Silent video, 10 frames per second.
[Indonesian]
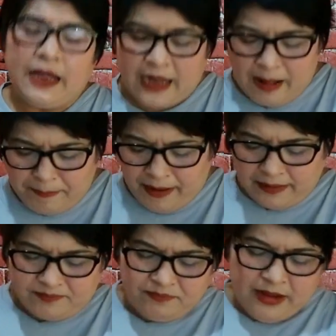Kenapa?
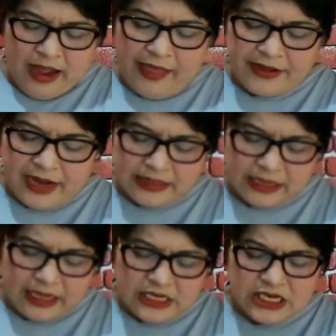Kalau
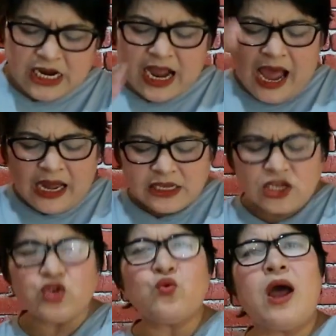dikatakan segala
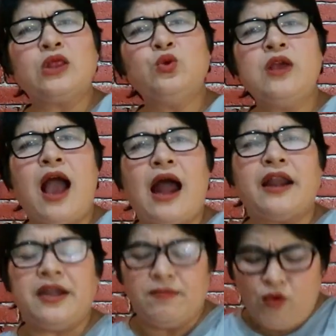sesuatu yang
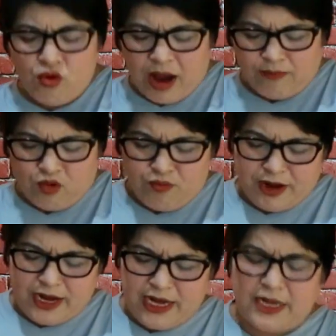ada di muka
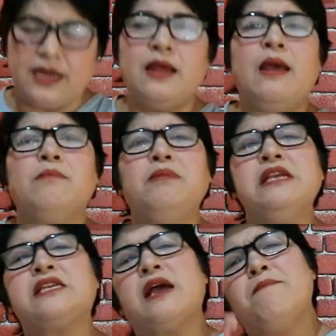bumi ini
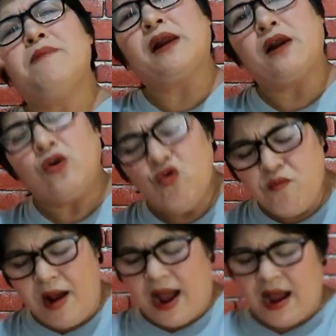bisa
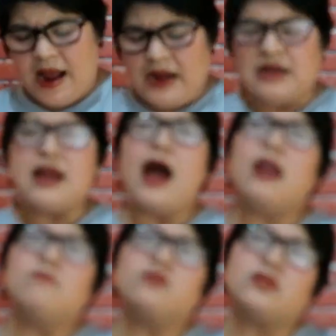berubah
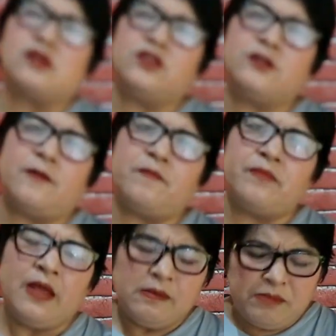dalam sekejap.
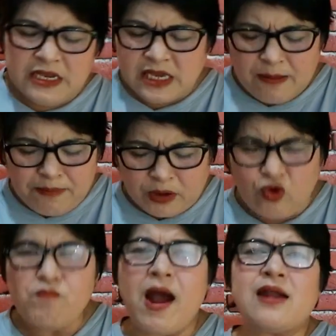Bisa
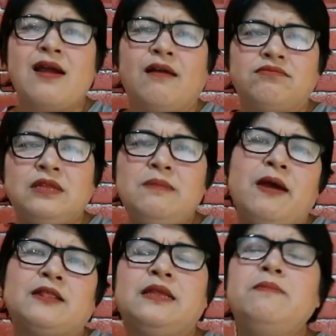berubah dengan
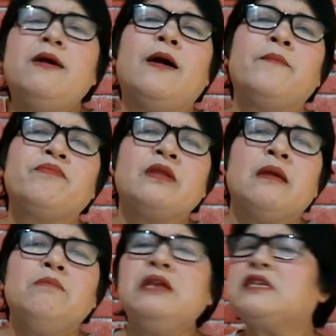tiba-tiba
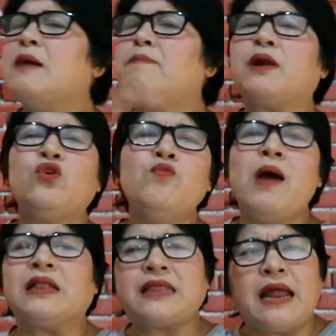bisa
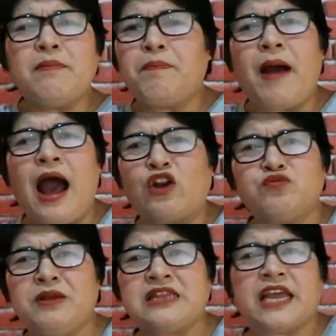berubah tanpa
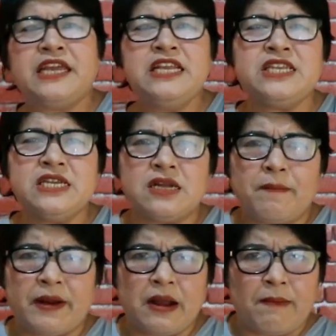harus minta izin
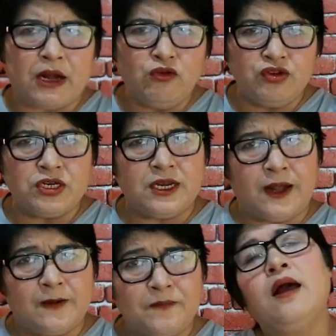kepada
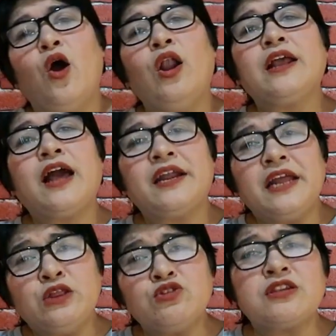manusia. Oleh
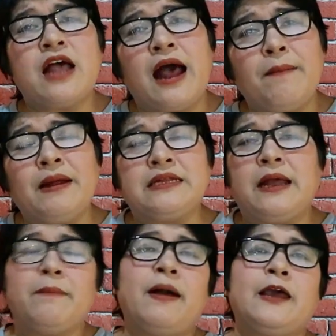karena itu sahabat
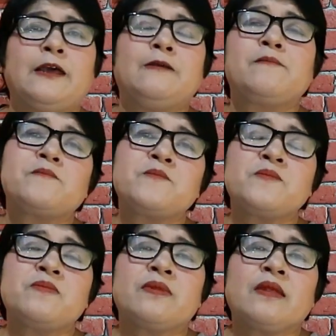yang baik,
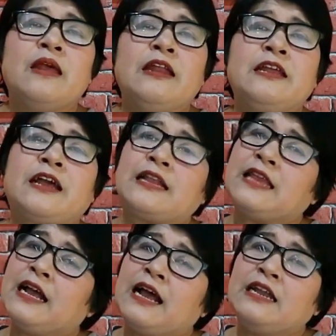
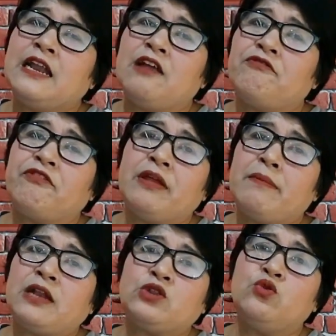dikatakan dalam
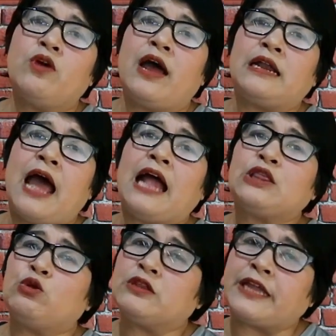firman Tuhan
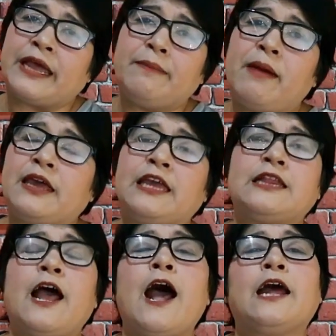atau tema
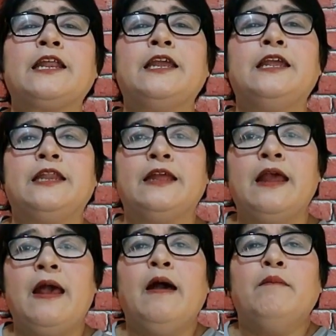kita hari ini,
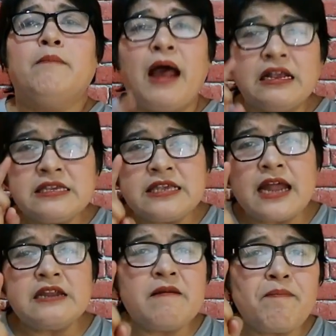
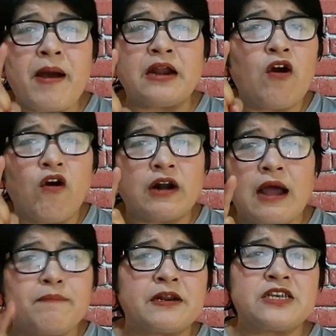masa depan
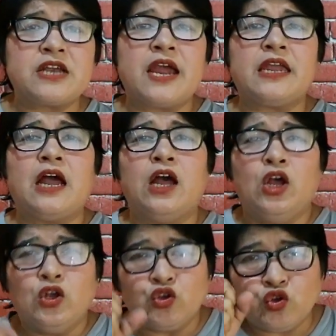orang percaya
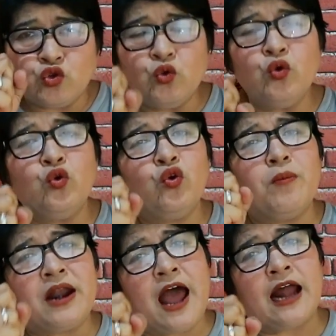
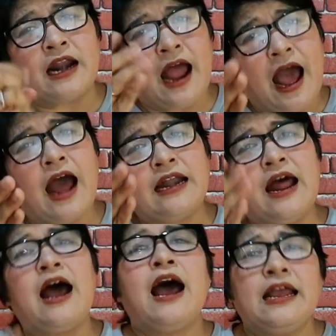sungguh benar
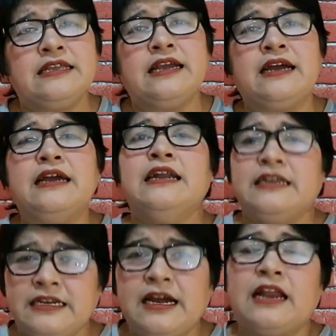ada hanya
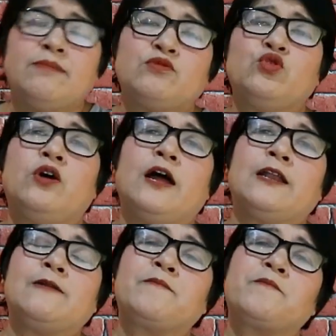di dalam Tuhan.